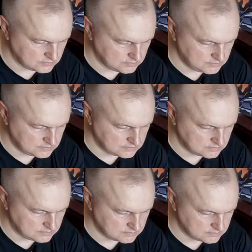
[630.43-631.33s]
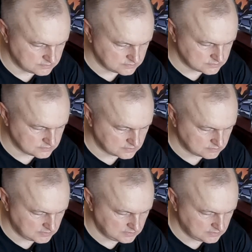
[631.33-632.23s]
дом, все
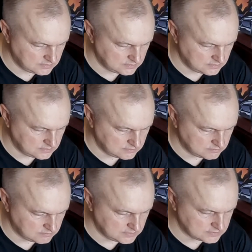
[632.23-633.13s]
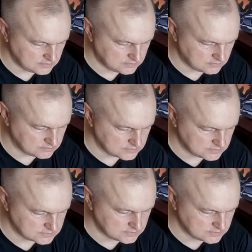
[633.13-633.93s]
нормально, большая комната,